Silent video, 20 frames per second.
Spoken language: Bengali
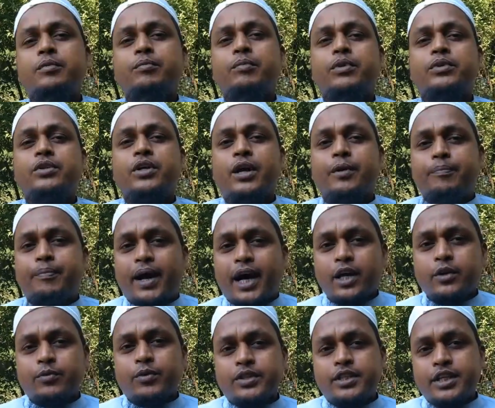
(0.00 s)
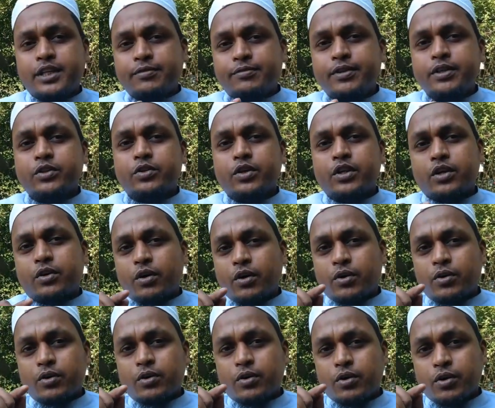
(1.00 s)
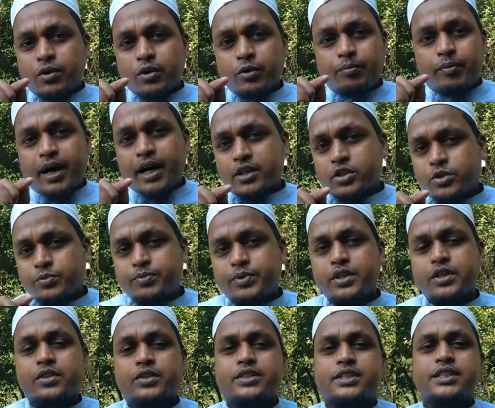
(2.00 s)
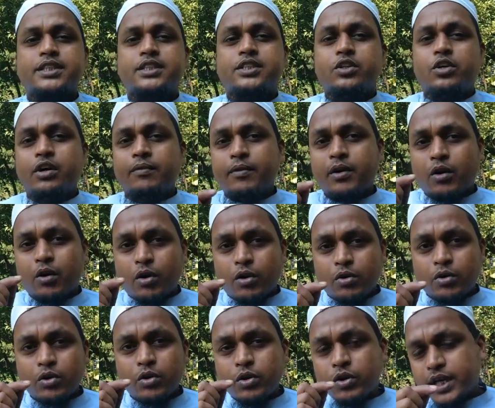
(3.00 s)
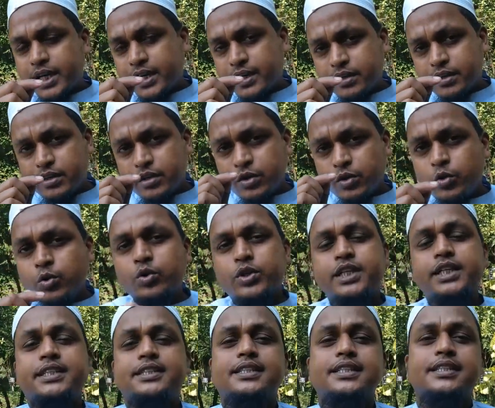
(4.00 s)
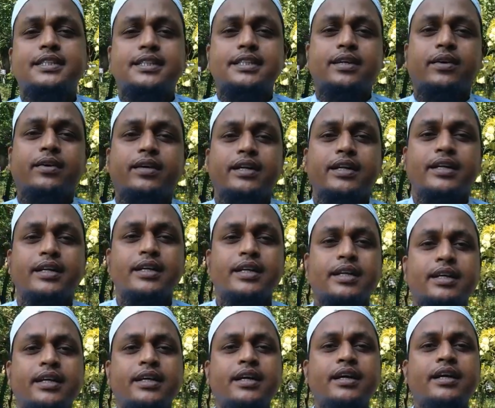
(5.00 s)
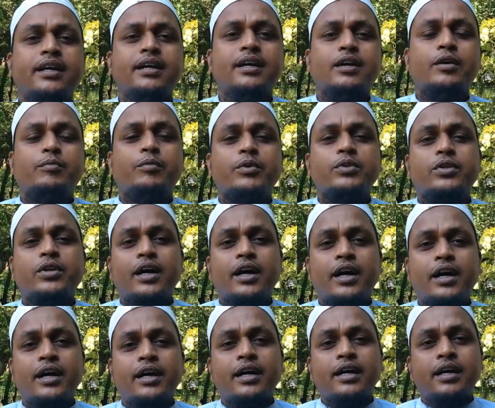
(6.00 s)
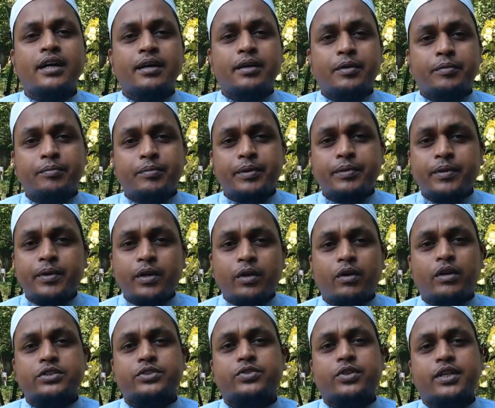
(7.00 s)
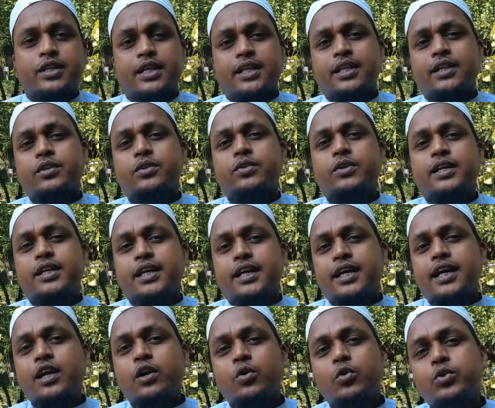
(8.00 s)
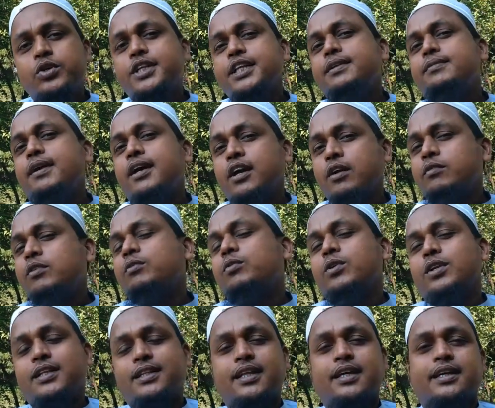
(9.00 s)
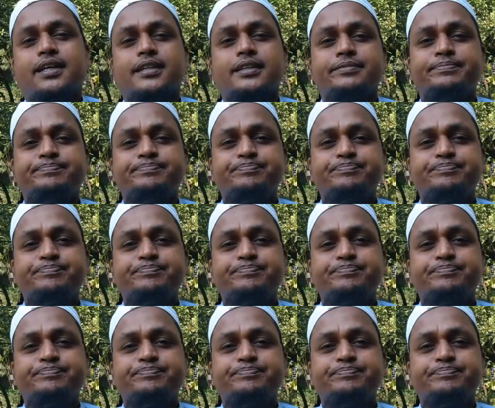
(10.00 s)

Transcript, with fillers: বন্ধুরা পাইপথের ভিতরে কখনো কখনো মাংসপিণ্ডের সৃষ্টি হয় বা কখনো গুটির সৃষ্টি হয় বন্ধুরা বিভিন্ন অঞ্চলে সাধারণত এটাকে গুটির ব্যারামও বলে থাকে